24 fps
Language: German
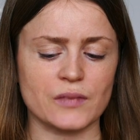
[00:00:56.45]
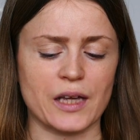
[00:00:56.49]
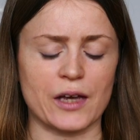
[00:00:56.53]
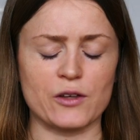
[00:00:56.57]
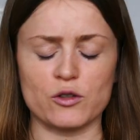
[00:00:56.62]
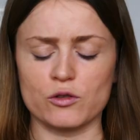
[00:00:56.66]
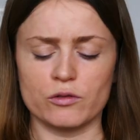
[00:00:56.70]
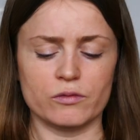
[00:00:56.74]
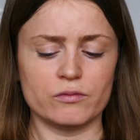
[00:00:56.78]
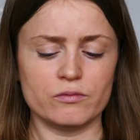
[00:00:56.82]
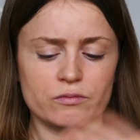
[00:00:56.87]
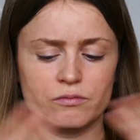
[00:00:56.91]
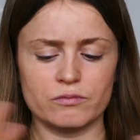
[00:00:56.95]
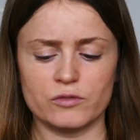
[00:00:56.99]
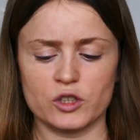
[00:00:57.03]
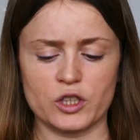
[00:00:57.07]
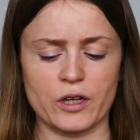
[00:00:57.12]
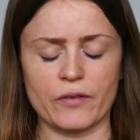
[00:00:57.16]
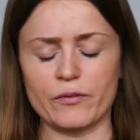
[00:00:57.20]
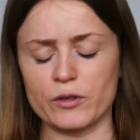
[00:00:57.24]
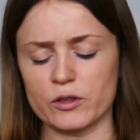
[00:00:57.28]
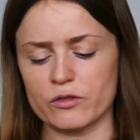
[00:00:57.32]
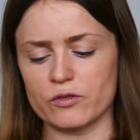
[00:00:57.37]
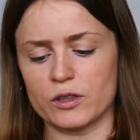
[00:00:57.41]
also
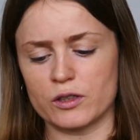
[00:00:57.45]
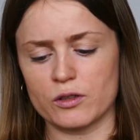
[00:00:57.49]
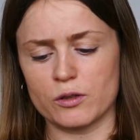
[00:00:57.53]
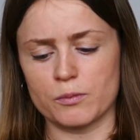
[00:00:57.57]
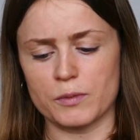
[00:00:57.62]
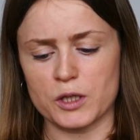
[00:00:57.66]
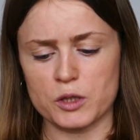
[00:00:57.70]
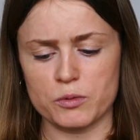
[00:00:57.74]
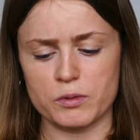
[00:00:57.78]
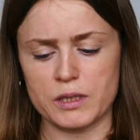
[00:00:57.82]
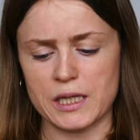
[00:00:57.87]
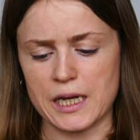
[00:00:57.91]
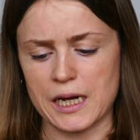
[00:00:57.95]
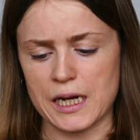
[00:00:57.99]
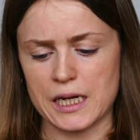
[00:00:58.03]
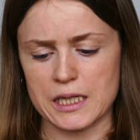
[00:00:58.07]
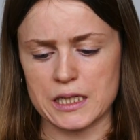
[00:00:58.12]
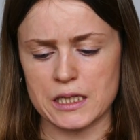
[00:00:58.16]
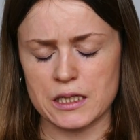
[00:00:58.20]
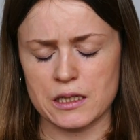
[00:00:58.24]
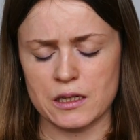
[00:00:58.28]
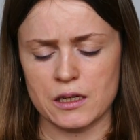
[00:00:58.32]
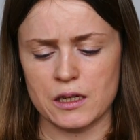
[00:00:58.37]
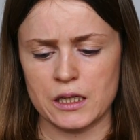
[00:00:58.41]
stellen wir uns vor, zum Beispiel, der
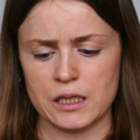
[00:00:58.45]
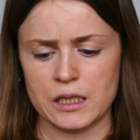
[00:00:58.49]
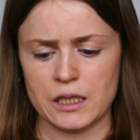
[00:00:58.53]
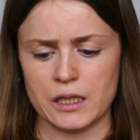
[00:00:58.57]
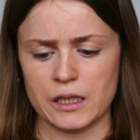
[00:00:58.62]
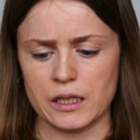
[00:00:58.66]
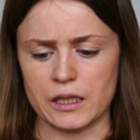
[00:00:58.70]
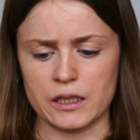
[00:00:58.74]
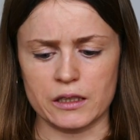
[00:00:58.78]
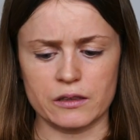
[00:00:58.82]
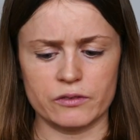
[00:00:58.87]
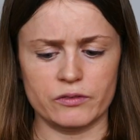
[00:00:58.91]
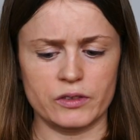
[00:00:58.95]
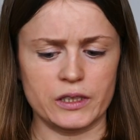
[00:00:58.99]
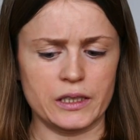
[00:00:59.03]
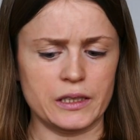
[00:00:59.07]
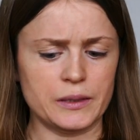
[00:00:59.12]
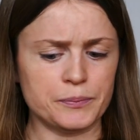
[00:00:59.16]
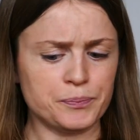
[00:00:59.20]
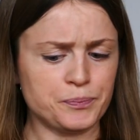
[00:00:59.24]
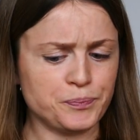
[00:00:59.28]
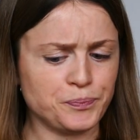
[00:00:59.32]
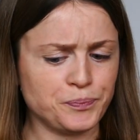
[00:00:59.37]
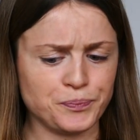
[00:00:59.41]
hat
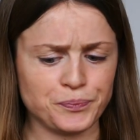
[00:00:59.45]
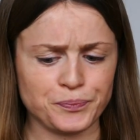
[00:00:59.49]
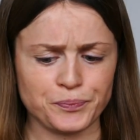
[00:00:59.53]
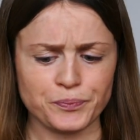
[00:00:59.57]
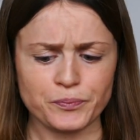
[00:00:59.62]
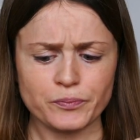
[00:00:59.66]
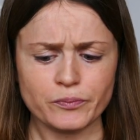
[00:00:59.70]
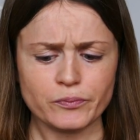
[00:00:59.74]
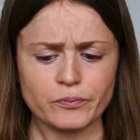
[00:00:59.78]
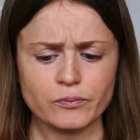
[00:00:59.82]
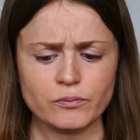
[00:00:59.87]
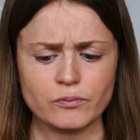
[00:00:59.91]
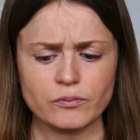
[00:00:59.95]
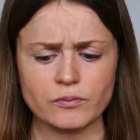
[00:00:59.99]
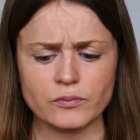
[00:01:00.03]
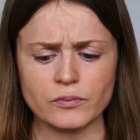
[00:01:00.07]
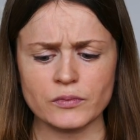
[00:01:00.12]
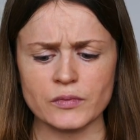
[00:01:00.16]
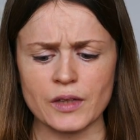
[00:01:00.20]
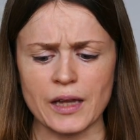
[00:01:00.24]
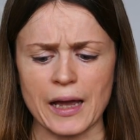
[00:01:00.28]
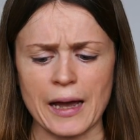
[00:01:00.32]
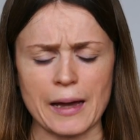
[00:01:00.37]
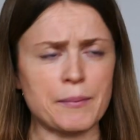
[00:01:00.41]
irgendwie
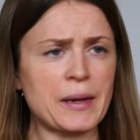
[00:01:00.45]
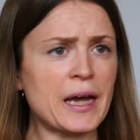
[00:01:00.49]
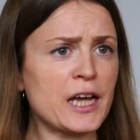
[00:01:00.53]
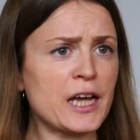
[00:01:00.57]
einem